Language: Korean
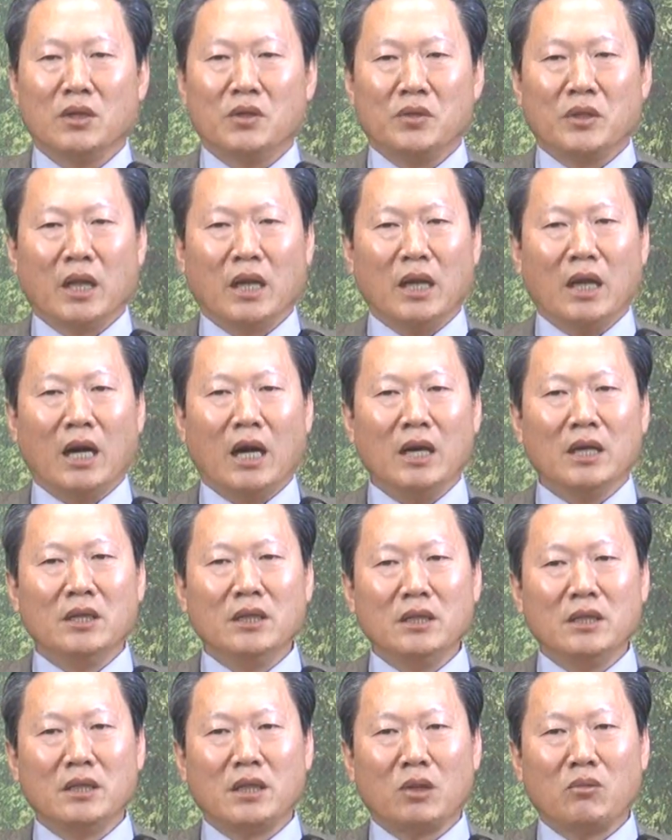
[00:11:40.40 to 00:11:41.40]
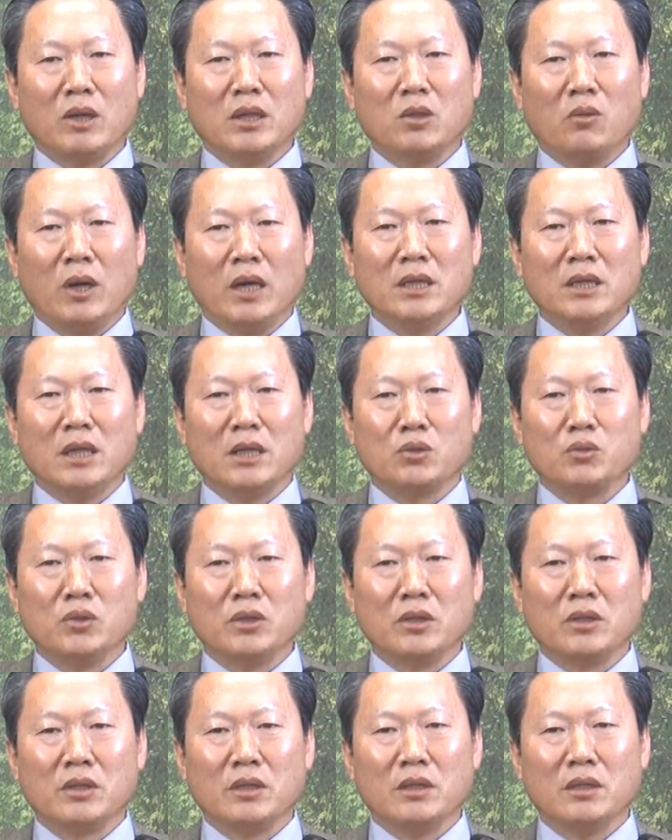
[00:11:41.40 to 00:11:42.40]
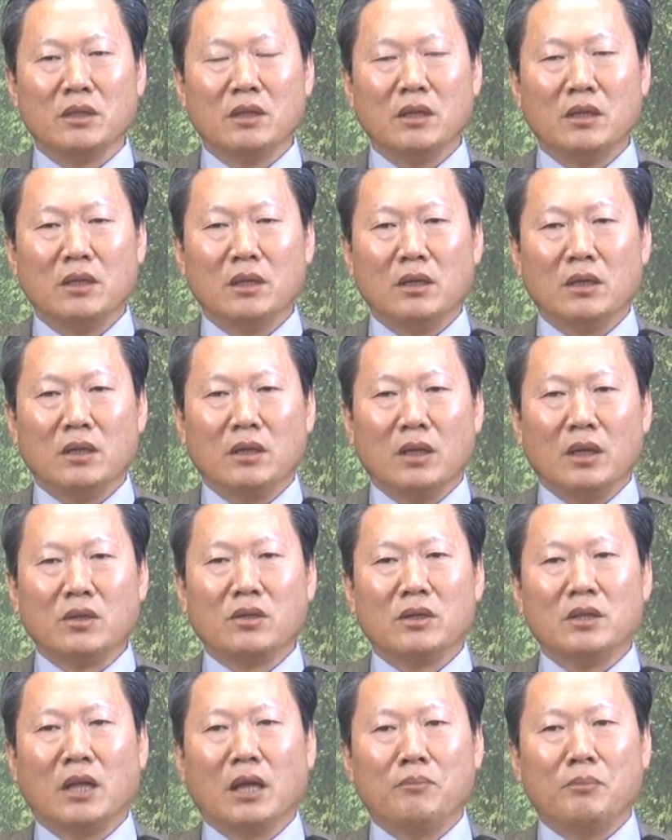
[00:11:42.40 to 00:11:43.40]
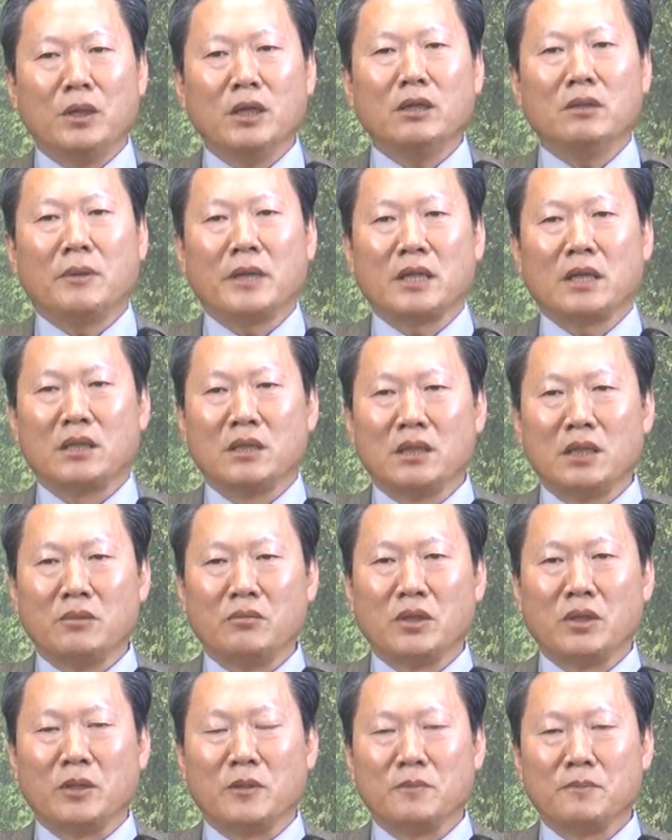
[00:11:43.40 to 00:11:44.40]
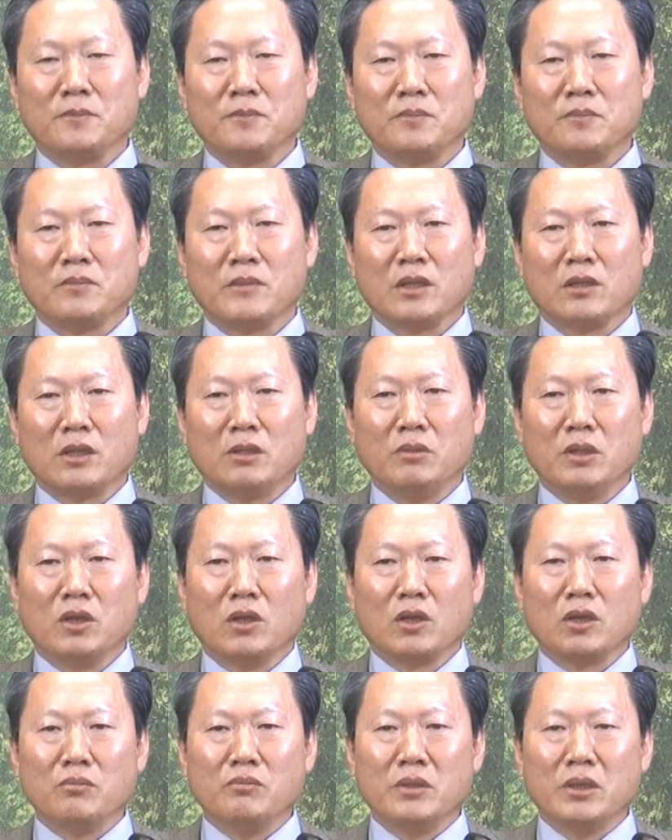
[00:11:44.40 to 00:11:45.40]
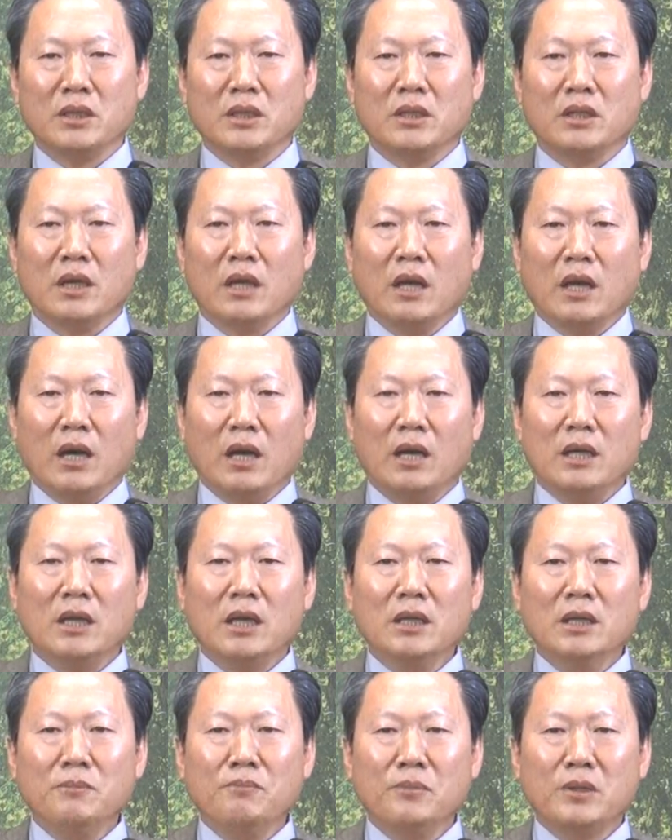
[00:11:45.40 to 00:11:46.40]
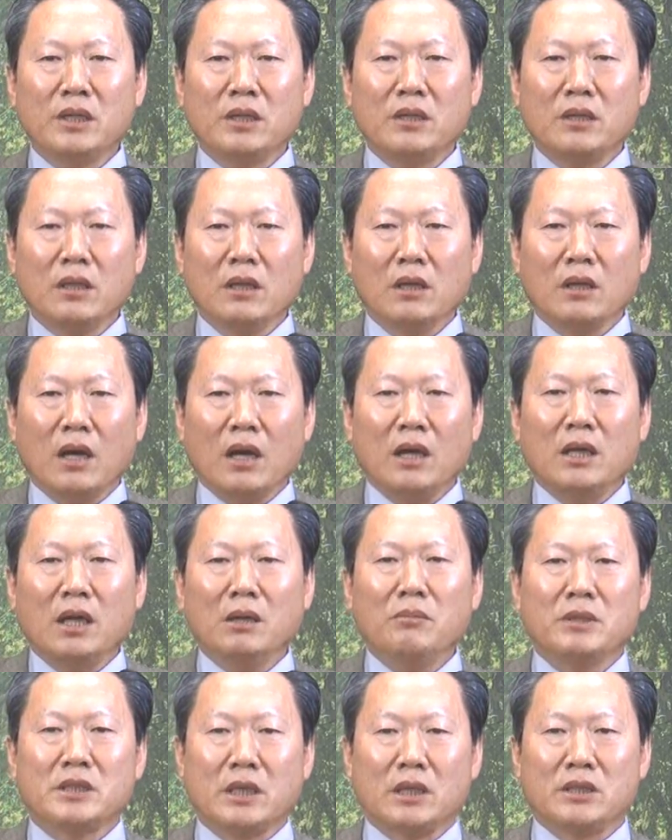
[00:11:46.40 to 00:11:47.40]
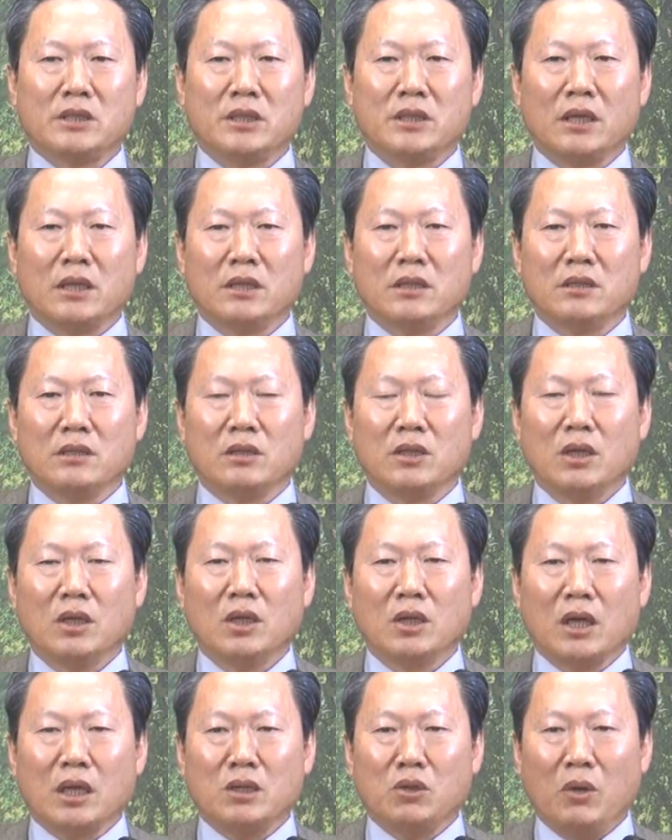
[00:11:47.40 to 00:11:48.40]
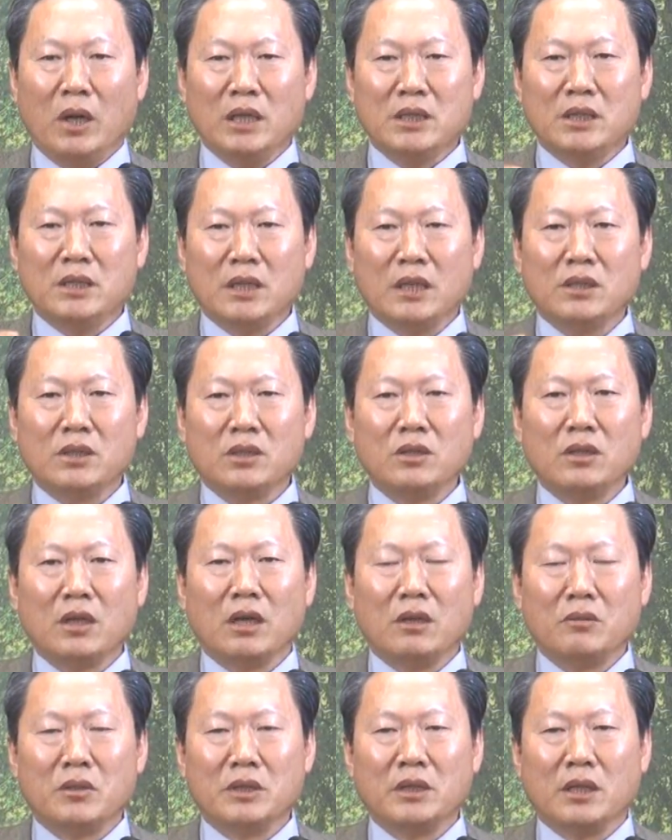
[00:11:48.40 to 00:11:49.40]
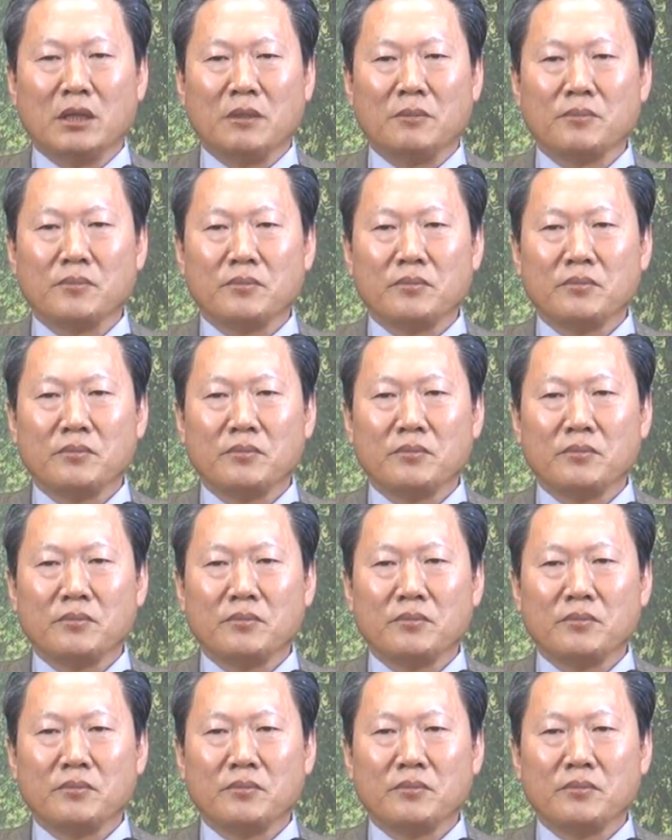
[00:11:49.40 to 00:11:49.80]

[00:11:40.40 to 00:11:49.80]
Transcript: 내 아이라고 하는 확인할 수 있는 거는 얘들은 내 피를 받았기 때문이에요. 그러면 여러분들이 하나님 하나님의 자식이라는 가장 확실한 증거가 뭐냐?